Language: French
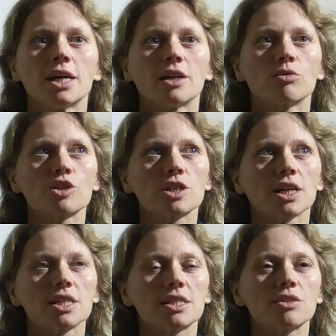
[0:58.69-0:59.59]
Et donc j'étais
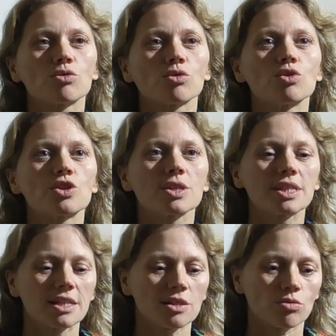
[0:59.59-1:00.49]
restée sur une
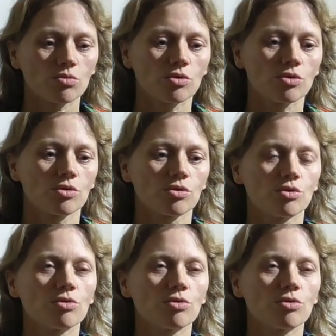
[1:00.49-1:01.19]
sensation de,